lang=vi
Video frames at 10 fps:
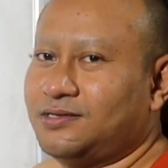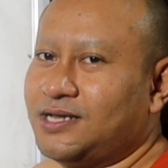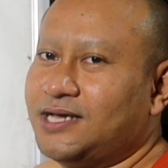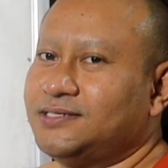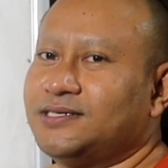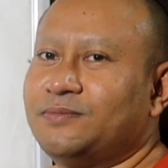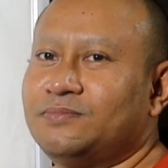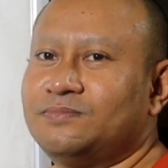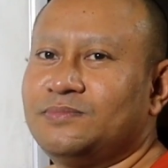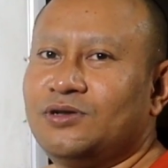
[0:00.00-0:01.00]
này
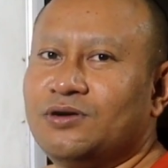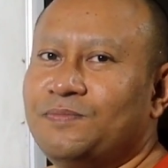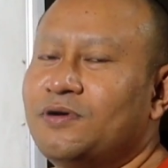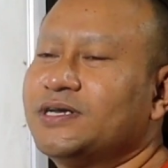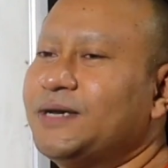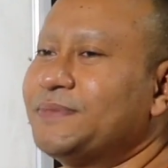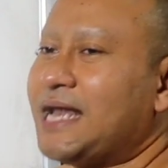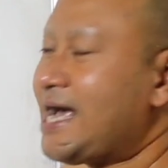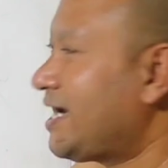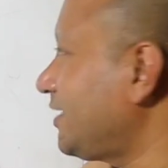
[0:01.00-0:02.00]
châm lộ ở bốc nè mà
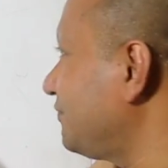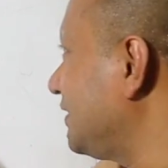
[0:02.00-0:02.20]
đài